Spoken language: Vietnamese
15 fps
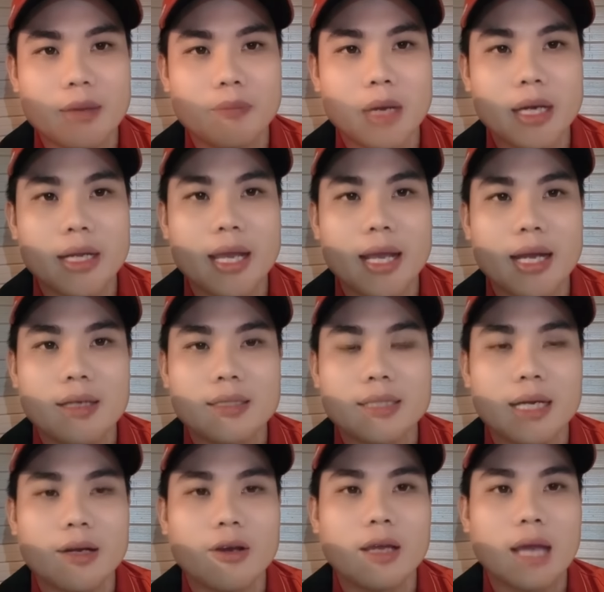bên kia nó
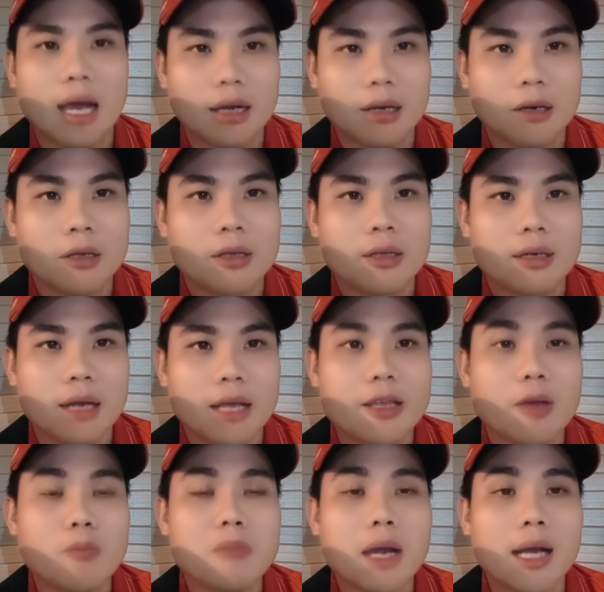sẽ nói ừ để
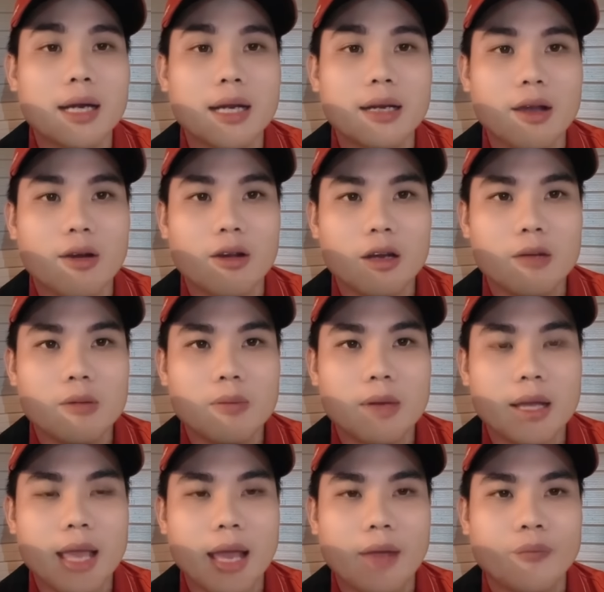chống mắt lên coi đúng không
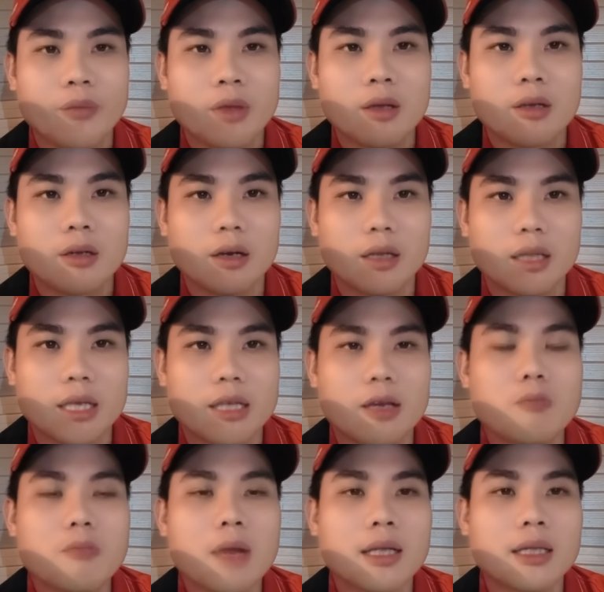cả nhà rồi thì
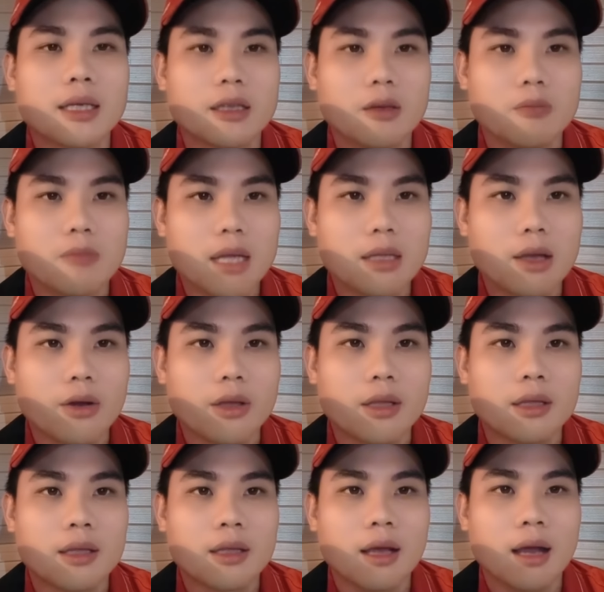chống mắt thì chống mắt thôi
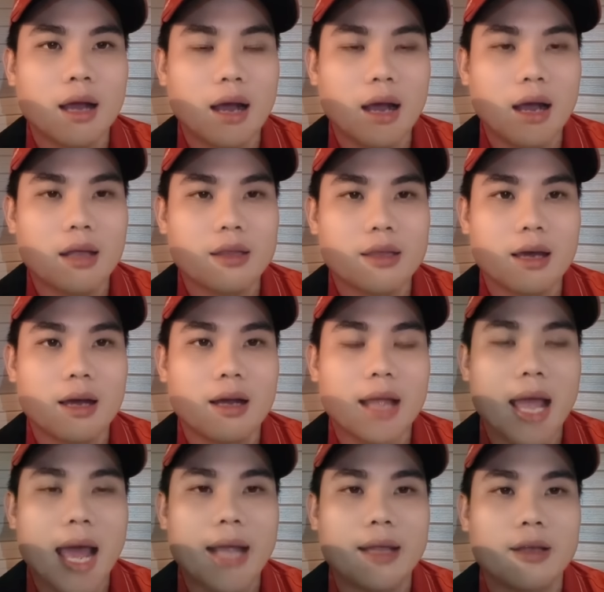đó, chờ
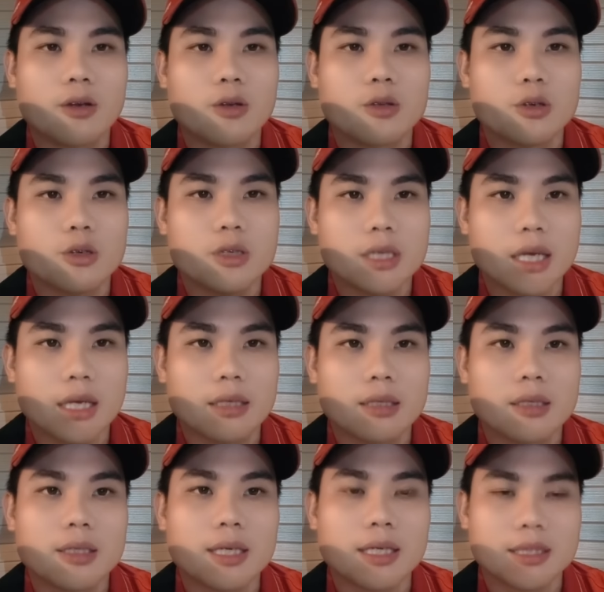ngày thôi cô chú anh chị
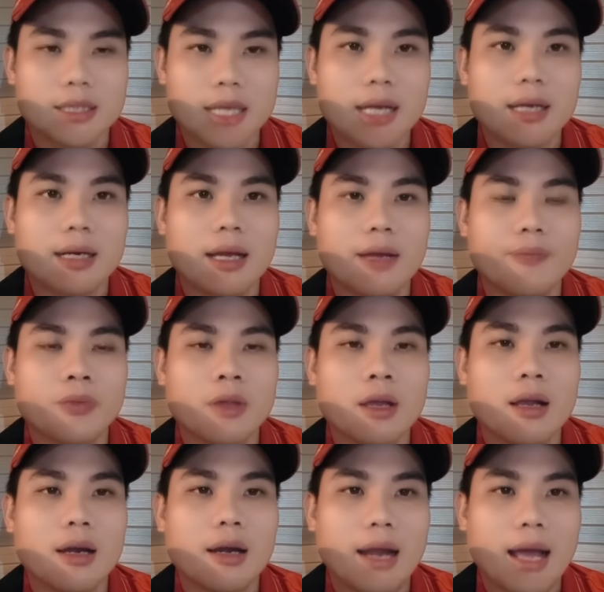chứ thật chắc đó
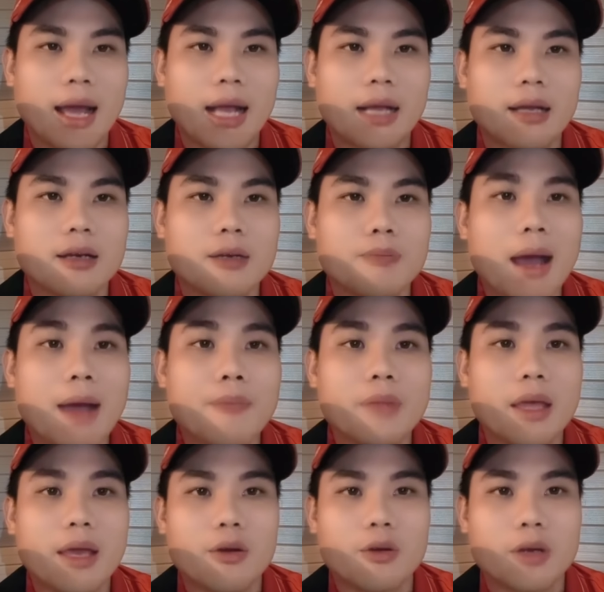là cứ
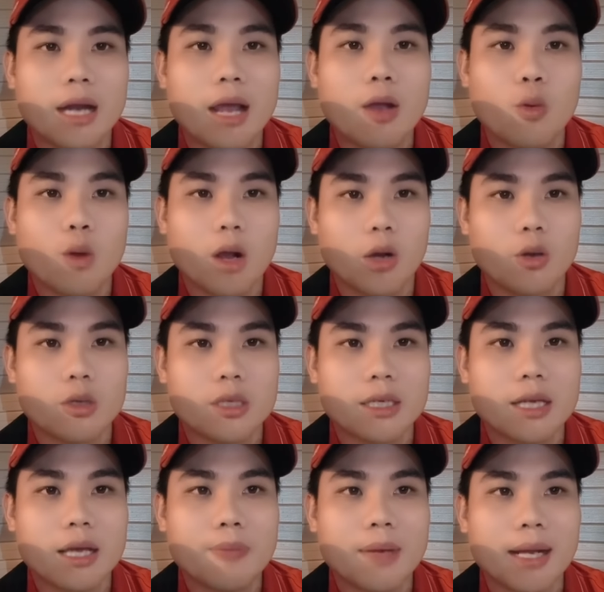bám theo cái đáy quần của chị
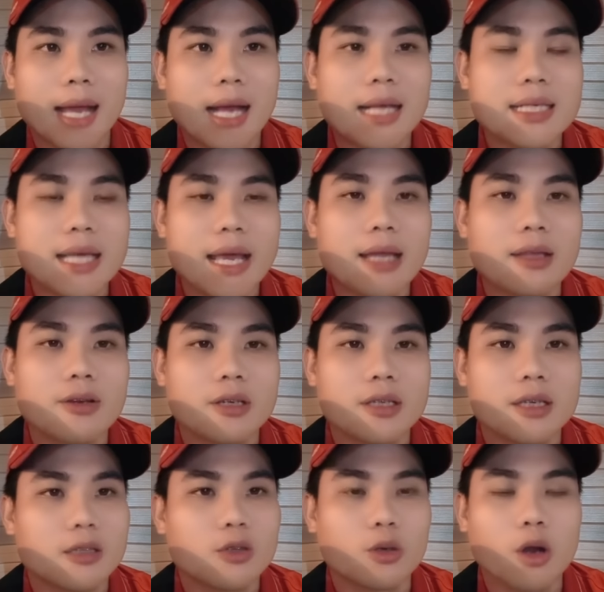Ni mà cắn xé thôi
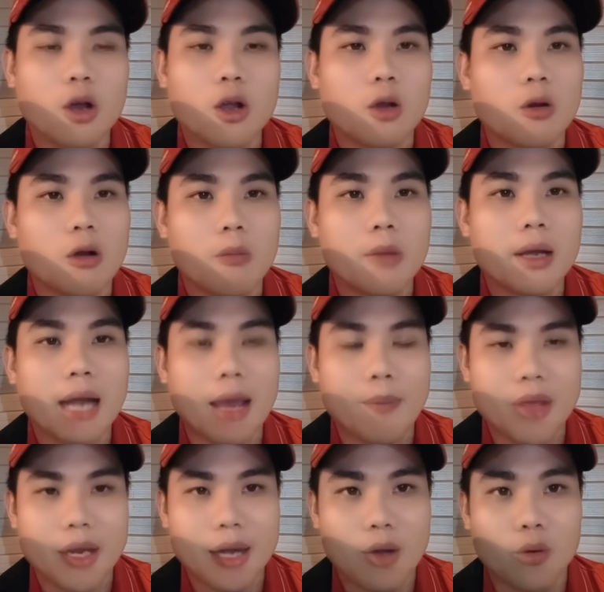chứ tụi nó cũng không biết
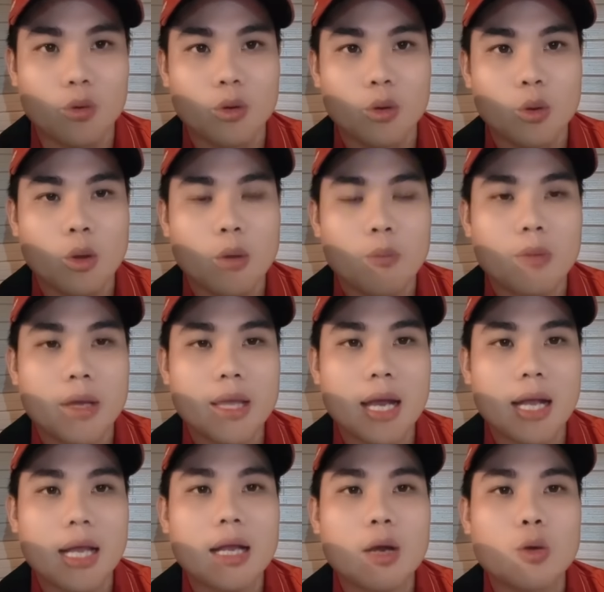làm gì đâu bây
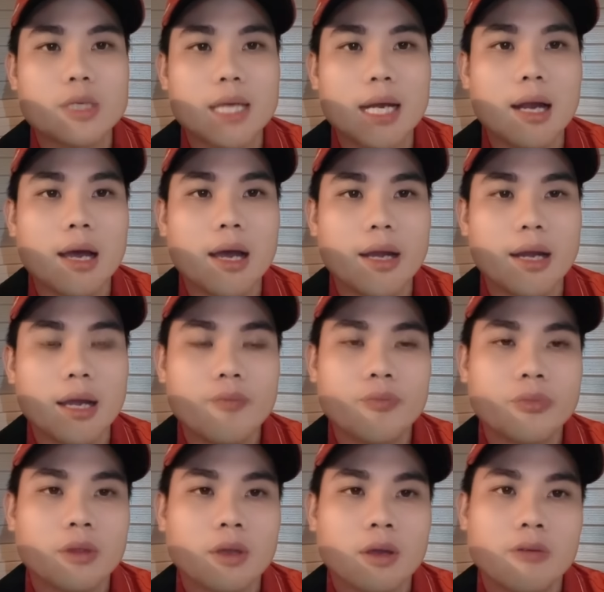giờ cái câu trả lời đó
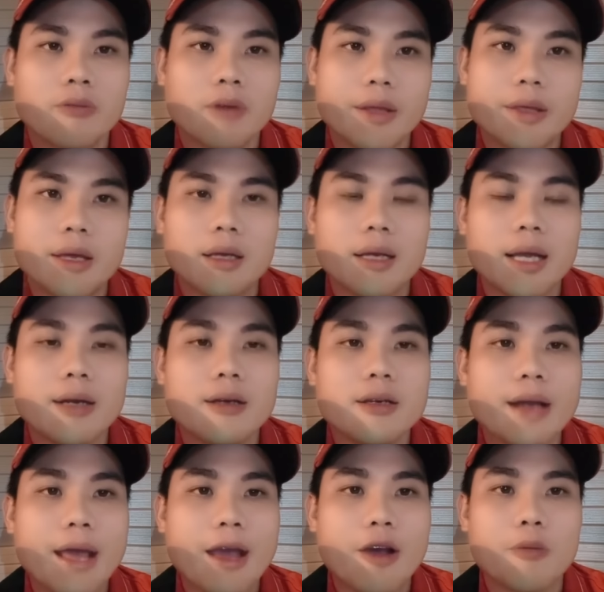và những cái
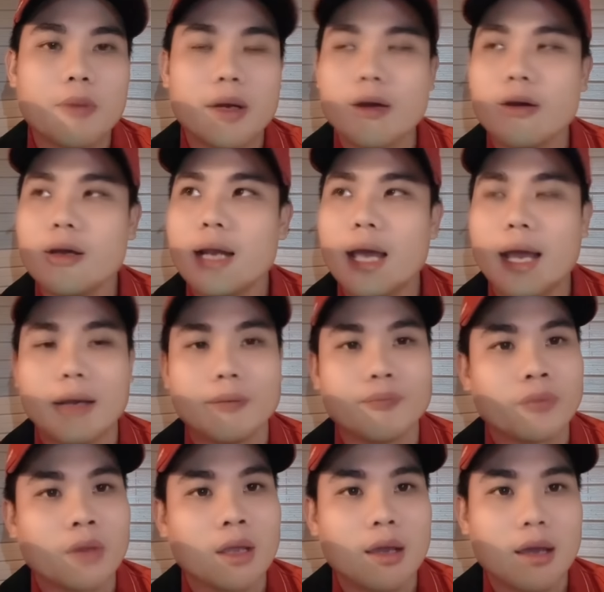đứa nào mà nói là
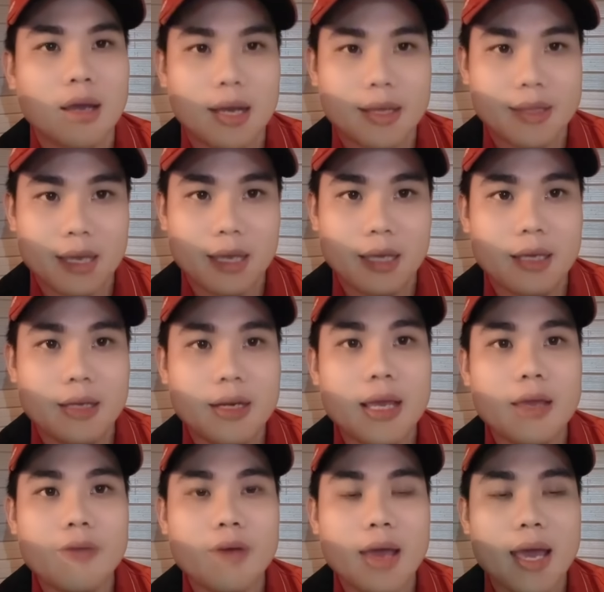à, chị
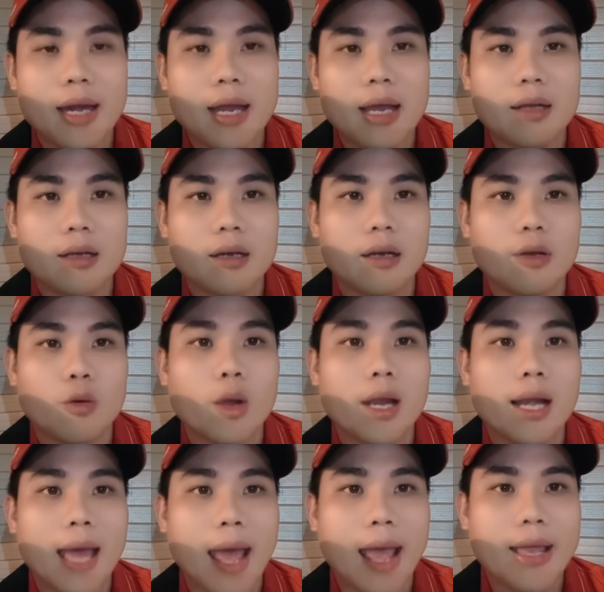Ni về đó rồi
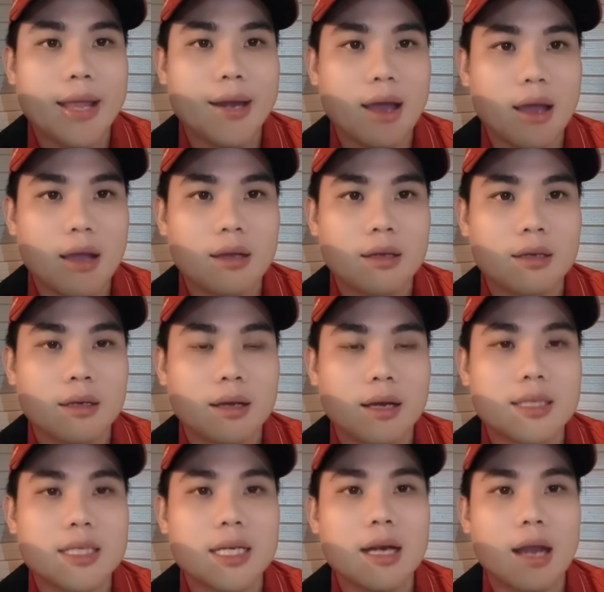quỳ lại gì đó
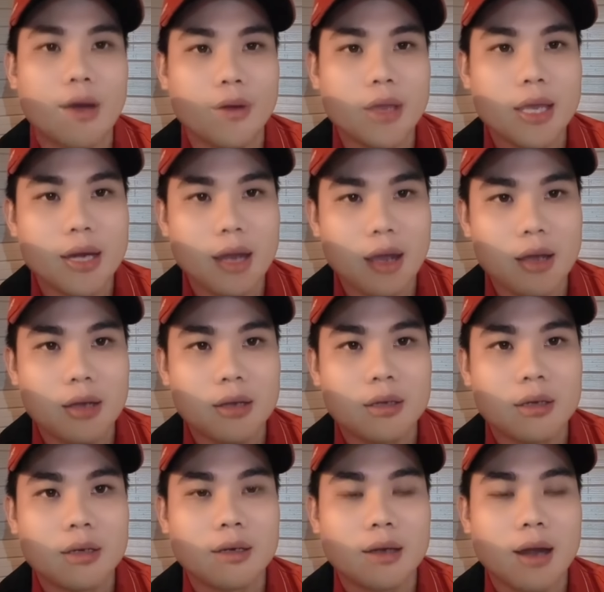rồi xin lỗi gì đó
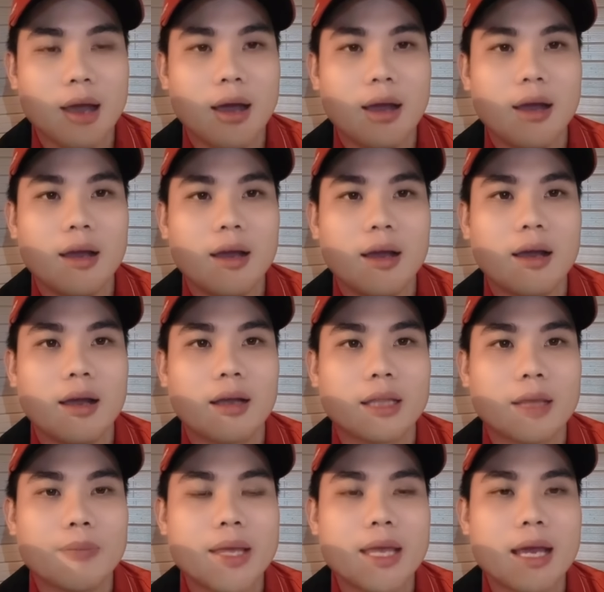đó
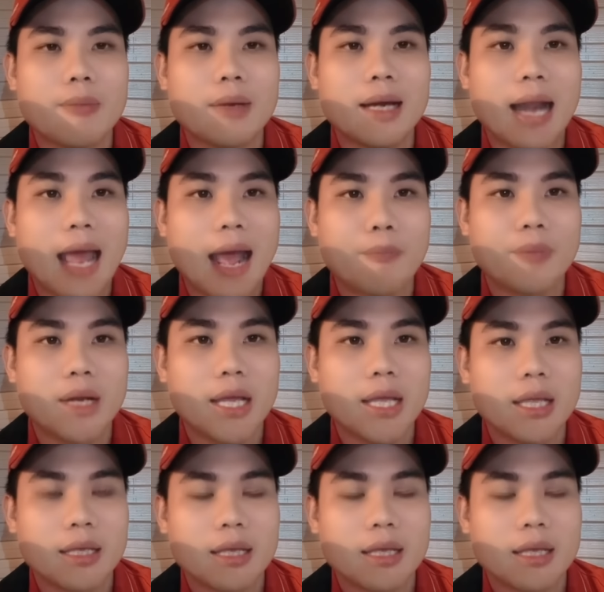thì bây giờ mình làm đi